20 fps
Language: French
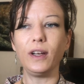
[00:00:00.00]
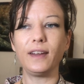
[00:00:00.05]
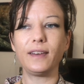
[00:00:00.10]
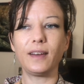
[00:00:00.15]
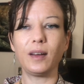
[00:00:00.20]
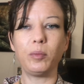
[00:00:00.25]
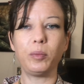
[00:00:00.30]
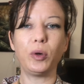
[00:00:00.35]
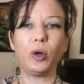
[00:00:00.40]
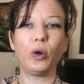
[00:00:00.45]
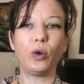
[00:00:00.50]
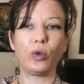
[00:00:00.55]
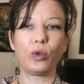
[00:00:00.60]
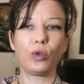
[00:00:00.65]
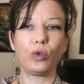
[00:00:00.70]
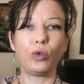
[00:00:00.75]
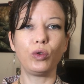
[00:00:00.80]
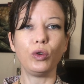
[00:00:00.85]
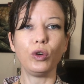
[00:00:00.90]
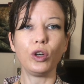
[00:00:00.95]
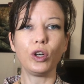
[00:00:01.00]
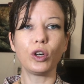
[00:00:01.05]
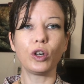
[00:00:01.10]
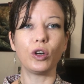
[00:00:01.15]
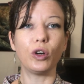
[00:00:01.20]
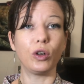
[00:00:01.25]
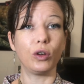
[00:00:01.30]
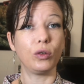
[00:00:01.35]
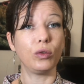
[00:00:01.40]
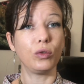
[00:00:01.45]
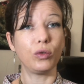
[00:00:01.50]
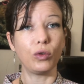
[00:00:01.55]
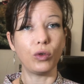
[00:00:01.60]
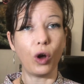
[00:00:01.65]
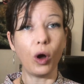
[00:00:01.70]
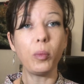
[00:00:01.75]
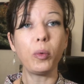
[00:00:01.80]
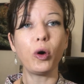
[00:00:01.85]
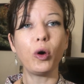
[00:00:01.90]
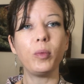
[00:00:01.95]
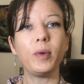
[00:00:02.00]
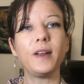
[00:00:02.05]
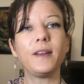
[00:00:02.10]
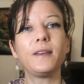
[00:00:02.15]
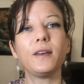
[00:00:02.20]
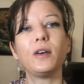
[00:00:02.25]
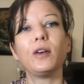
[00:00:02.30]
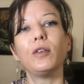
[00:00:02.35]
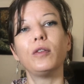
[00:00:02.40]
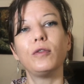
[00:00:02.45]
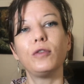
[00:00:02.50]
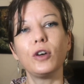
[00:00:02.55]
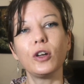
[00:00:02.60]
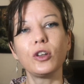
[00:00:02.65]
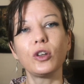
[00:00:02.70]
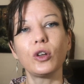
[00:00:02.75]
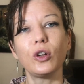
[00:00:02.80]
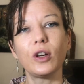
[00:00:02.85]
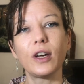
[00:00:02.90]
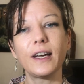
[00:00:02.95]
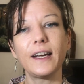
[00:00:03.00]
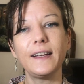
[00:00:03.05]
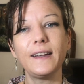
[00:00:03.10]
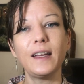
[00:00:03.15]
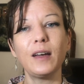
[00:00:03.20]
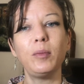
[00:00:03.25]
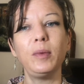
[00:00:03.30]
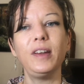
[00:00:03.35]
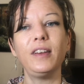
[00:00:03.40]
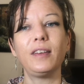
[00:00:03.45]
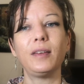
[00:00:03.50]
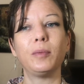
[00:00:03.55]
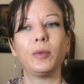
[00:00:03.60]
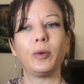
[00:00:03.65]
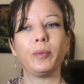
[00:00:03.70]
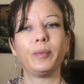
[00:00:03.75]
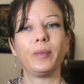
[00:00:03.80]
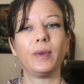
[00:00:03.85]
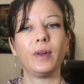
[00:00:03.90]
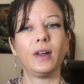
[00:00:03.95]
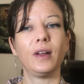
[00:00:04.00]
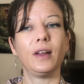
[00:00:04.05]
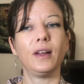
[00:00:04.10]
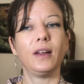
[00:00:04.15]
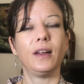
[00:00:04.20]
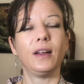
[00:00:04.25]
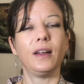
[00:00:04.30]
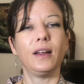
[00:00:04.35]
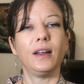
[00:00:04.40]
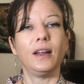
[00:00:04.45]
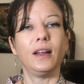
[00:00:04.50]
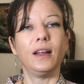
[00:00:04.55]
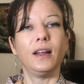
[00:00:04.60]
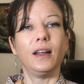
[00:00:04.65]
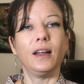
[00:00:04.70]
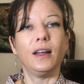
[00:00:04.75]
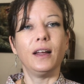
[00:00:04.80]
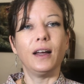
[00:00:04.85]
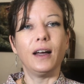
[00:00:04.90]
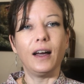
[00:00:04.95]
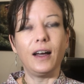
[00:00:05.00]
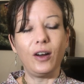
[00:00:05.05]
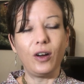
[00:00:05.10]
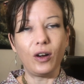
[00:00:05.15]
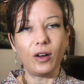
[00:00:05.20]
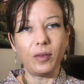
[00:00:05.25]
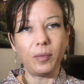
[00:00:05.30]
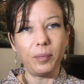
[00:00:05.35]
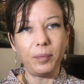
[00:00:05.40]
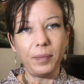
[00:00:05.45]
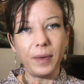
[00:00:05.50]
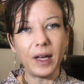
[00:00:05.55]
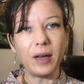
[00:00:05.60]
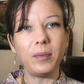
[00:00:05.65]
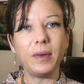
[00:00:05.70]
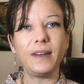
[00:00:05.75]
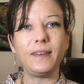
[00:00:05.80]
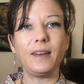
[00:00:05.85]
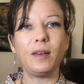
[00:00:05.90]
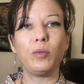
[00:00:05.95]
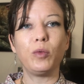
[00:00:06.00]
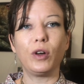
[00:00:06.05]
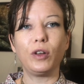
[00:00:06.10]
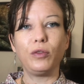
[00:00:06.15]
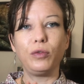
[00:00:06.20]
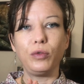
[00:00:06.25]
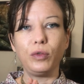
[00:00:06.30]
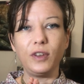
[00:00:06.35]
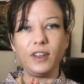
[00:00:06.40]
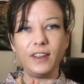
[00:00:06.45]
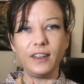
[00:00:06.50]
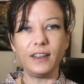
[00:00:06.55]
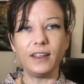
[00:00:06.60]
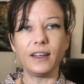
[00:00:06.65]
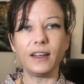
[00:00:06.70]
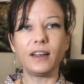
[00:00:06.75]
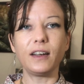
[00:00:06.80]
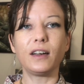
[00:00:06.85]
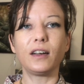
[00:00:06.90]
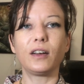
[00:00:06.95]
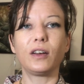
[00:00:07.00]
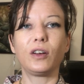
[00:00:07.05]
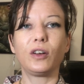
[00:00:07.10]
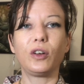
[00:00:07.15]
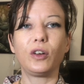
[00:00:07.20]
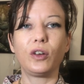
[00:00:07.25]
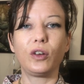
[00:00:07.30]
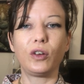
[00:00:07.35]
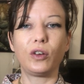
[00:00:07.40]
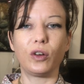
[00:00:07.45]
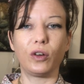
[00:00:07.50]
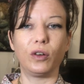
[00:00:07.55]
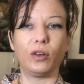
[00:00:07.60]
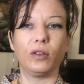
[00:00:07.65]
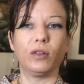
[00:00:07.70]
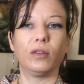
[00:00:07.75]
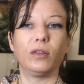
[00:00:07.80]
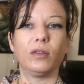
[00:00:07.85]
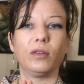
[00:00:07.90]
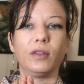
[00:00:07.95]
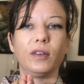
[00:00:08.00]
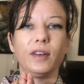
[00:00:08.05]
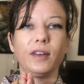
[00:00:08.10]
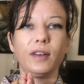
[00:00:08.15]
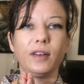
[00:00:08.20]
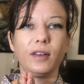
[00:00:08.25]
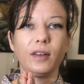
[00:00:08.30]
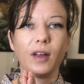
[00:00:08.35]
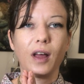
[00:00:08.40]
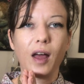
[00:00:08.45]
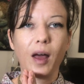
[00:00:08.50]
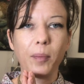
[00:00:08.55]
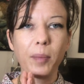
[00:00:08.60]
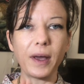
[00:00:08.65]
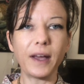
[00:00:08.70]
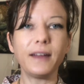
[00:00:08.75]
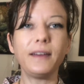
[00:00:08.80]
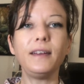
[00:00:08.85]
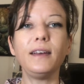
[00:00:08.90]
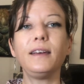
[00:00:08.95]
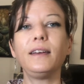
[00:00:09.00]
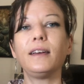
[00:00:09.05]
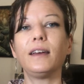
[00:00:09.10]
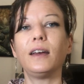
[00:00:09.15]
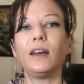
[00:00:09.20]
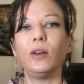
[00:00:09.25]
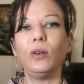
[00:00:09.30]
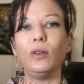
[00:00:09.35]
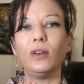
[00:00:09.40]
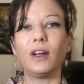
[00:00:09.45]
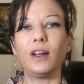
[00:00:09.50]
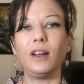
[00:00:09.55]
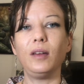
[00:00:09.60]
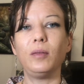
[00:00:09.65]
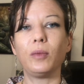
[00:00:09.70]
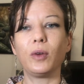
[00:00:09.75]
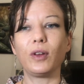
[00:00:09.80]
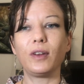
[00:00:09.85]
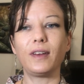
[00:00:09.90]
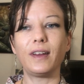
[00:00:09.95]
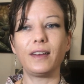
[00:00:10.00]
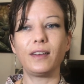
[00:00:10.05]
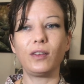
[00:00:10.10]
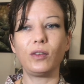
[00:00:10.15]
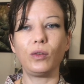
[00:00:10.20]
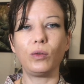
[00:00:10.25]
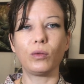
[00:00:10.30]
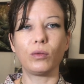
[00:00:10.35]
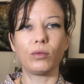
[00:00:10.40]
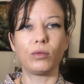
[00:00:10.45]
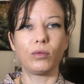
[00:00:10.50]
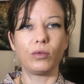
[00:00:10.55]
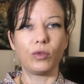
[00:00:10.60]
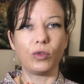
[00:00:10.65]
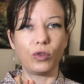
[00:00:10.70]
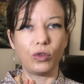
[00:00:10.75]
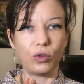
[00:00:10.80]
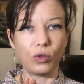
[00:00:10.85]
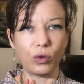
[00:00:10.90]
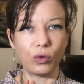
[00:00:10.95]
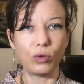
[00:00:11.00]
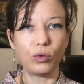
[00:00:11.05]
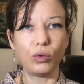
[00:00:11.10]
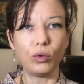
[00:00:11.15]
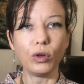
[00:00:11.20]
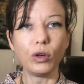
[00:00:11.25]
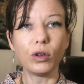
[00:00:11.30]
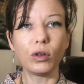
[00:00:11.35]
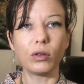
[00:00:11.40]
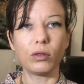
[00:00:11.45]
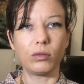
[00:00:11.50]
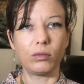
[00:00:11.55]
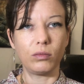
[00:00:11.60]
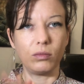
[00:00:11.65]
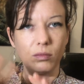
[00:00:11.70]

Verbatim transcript: les apports en sucre en promettant votre rétablissement. Alors permettez-moi de vous dire que à pratiquer une alimentation sans sucre,